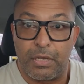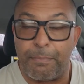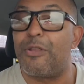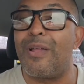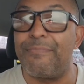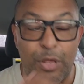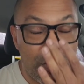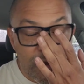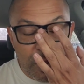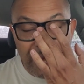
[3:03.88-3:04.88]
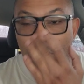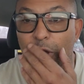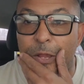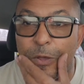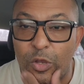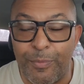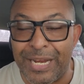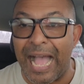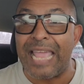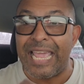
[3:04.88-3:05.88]
pero, hay, pero es lo que yo digo,
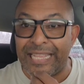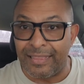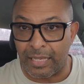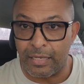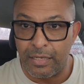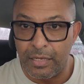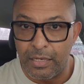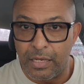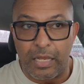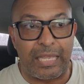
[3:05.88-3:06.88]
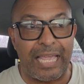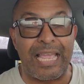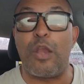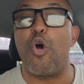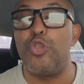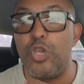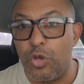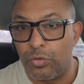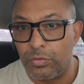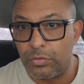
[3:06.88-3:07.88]
mira, hay gente que en el
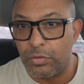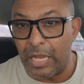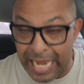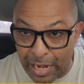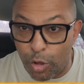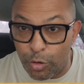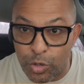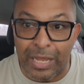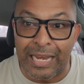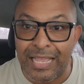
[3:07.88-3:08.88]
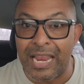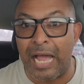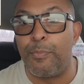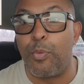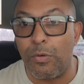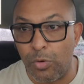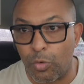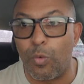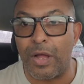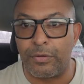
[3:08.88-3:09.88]
odio, en el odio que le tienen al pueblo
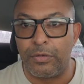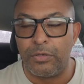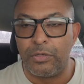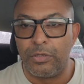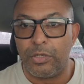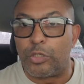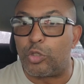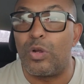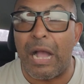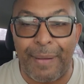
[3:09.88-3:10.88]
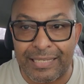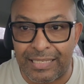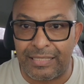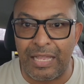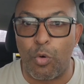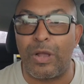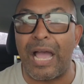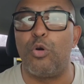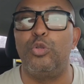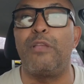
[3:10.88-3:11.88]
cubano, son capaces de buscar
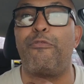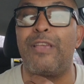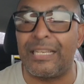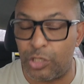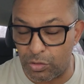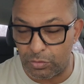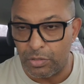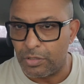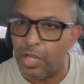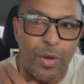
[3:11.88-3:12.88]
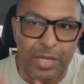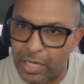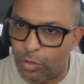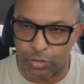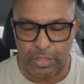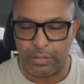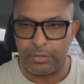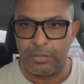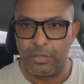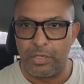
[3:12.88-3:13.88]
justificación de cualquier cosa.
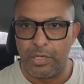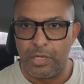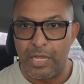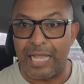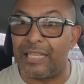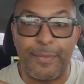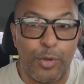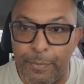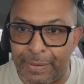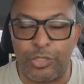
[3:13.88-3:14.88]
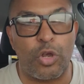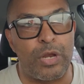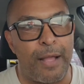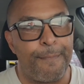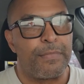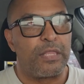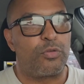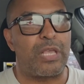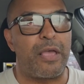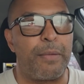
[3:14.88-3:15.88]
Este tipo de personas, tú
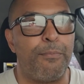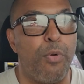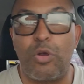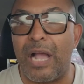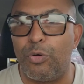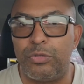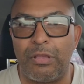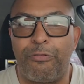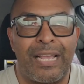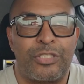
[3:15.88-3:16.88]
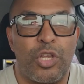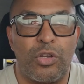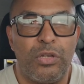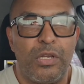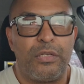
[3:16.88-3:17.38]
sabes, busca justificación